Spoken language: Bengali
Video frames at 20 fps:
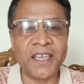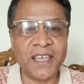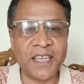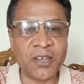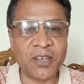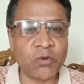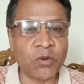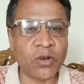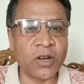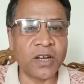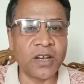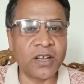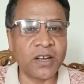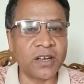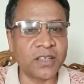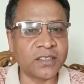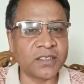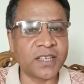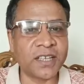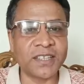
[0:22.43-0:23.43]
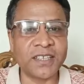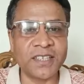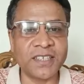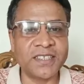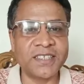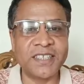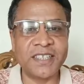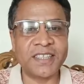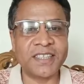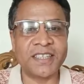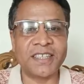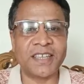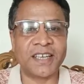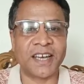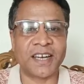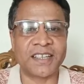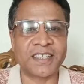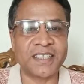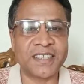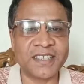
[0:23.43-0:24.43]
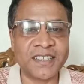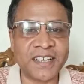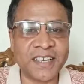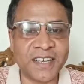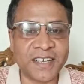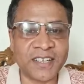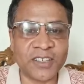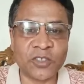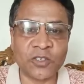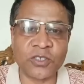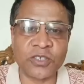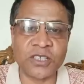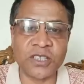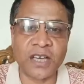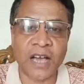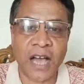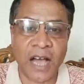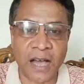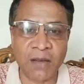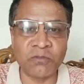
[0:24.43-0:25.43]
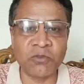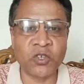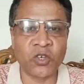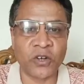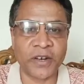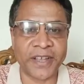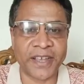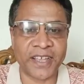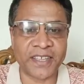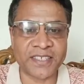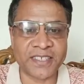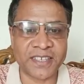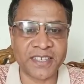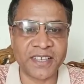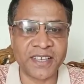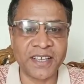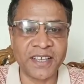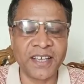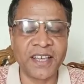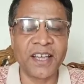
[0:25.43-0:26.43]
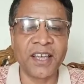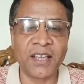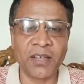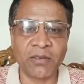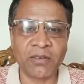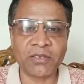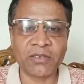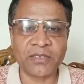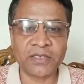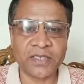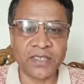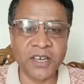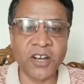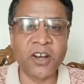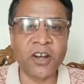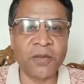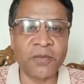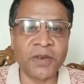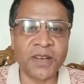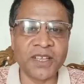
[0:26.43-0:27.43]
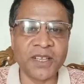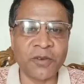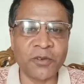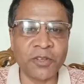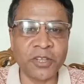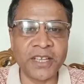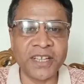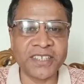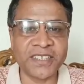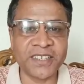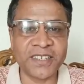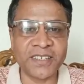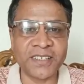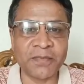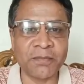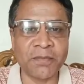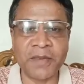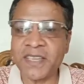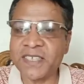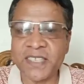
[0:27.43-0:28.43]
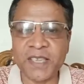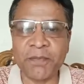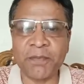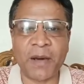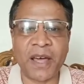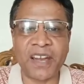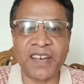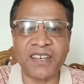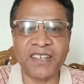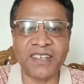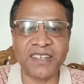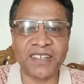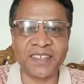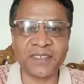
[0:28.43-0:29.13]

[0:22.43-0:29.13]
ইকুয়েডরের সাথে জিততে আর্জেন্টিনার কিন্তু ঘাম ঝরে গেছে এবং শিরোনামটা যেমন দেখছেন যে মেসি পারেননি